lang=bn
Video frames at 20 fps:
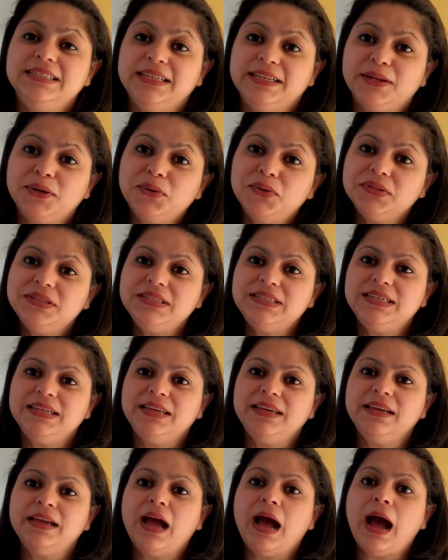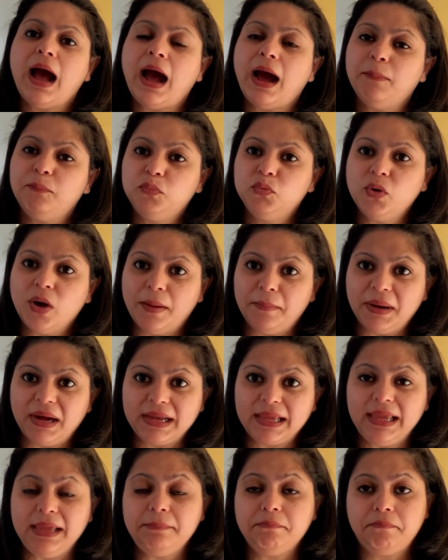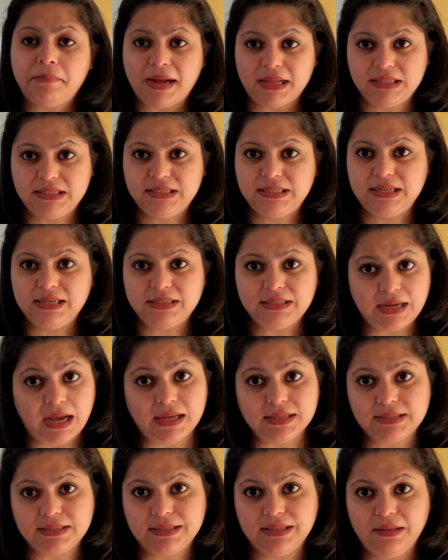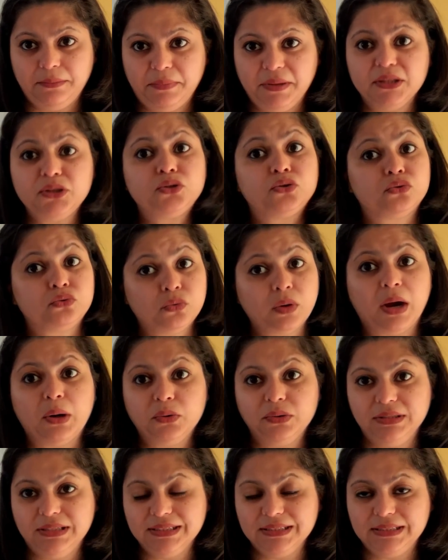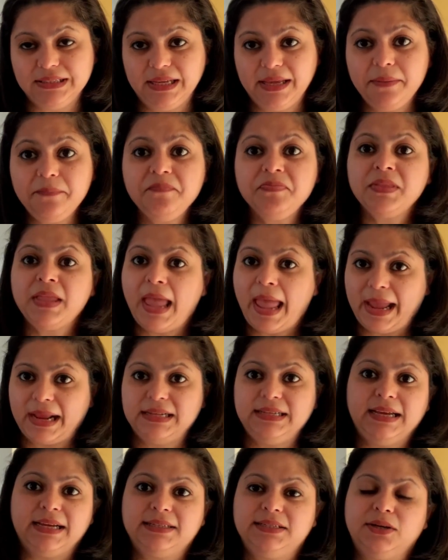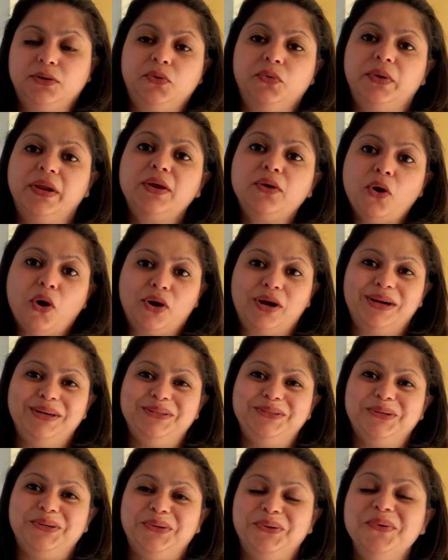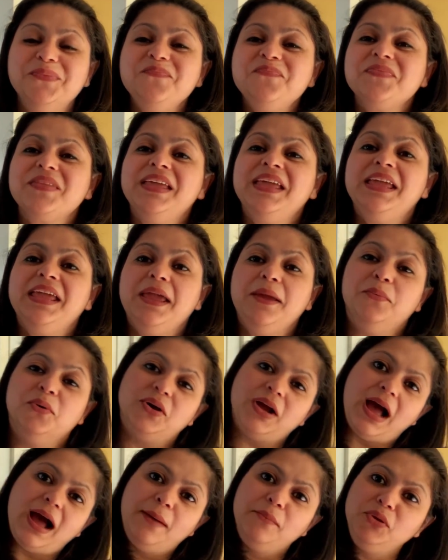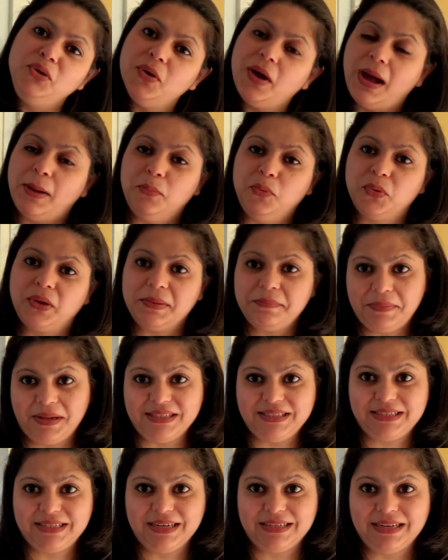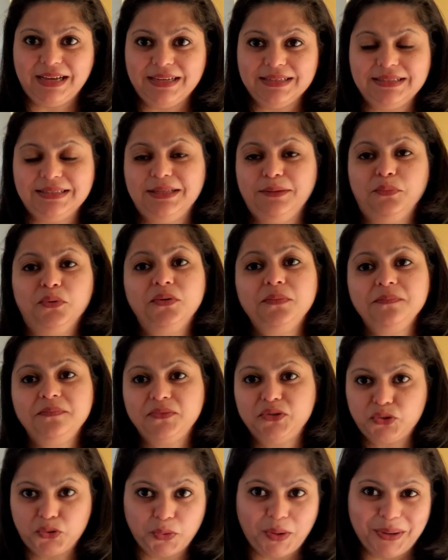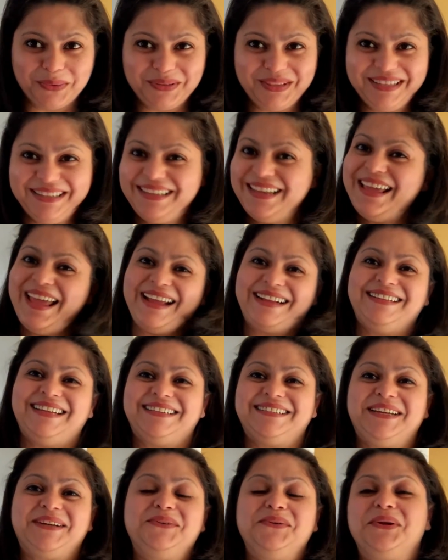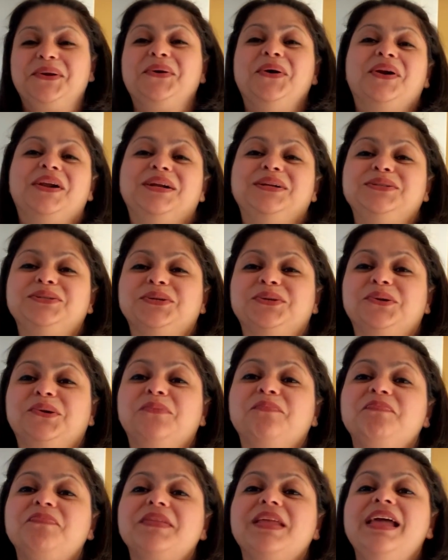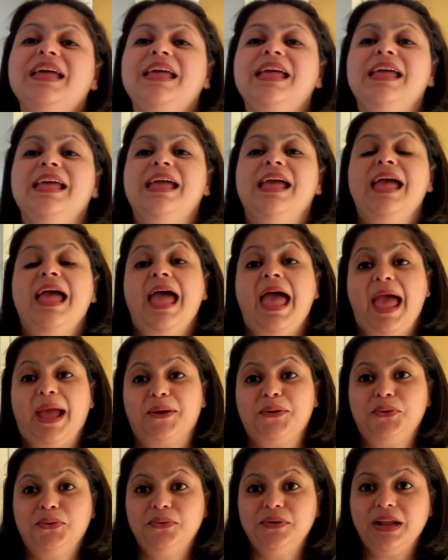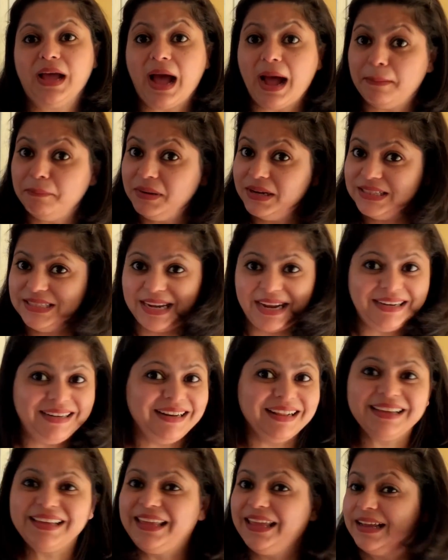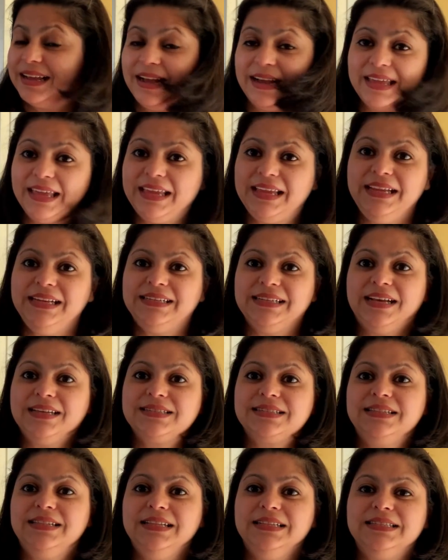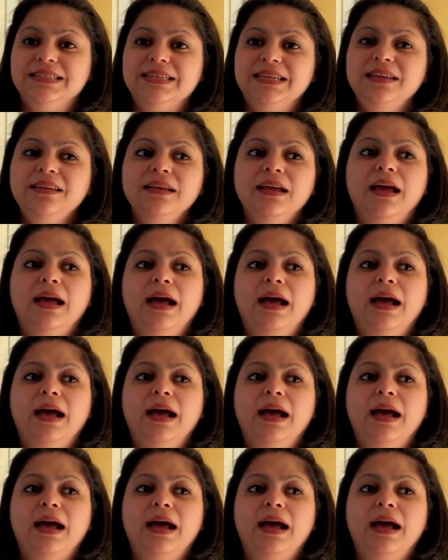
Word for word: সেটা হচ্ছে আপু আমাকে পাঁচটা টাস্ক দিবে থ্রু আউট দ্য ডে একটা একটা করে করার জন্য এবং আমিও আপুকে পাঁচটা টাস্ক দিব থ্রু আউট দ্য ডে একটা একটা করে করার জন্য এখন আমরা জানি না কে কাকে কি টাস্ক দিচ্ছি